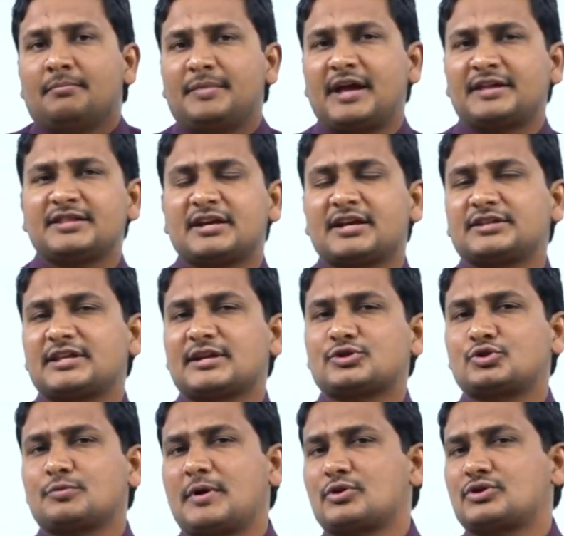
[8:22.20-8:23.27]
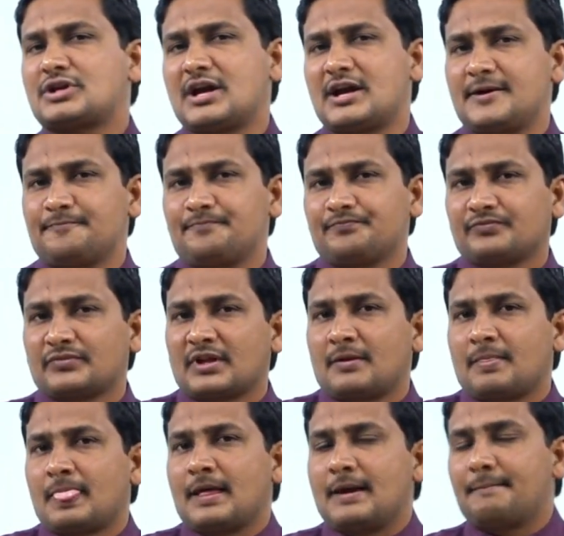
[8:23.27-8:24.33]
మీ అందరికీ తెలుసు బహుశా
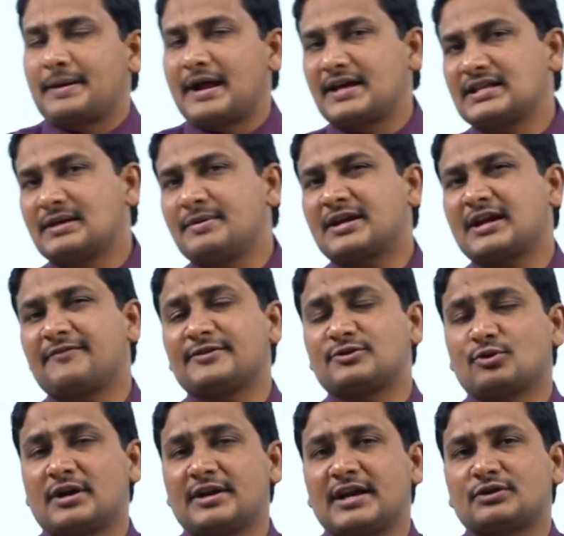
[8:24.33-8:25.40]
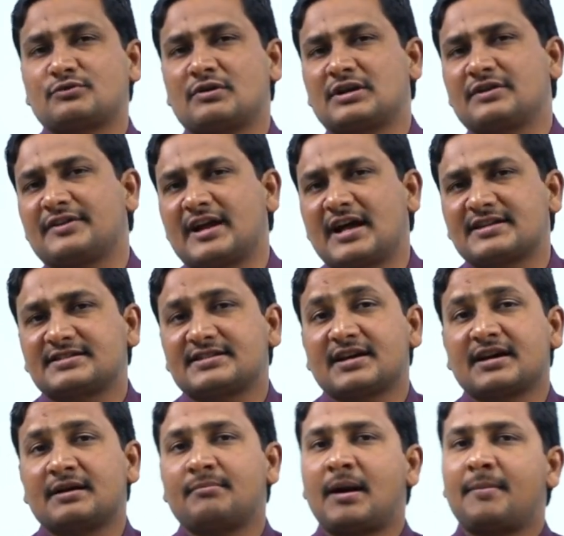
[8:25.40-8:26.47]
ప్రాథమిక విధులు అనేటువంటివి
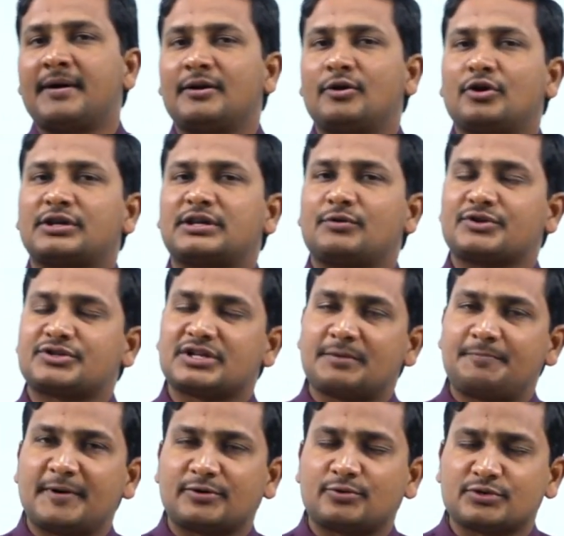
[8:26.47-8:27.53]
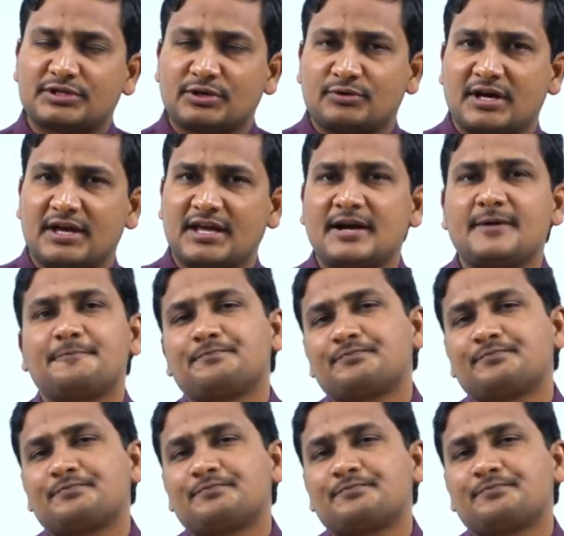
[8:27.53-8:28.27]
రాజ్యాంగం అమల్లోకి వచ్చినప్పటి నుంచి ఉన్నాయా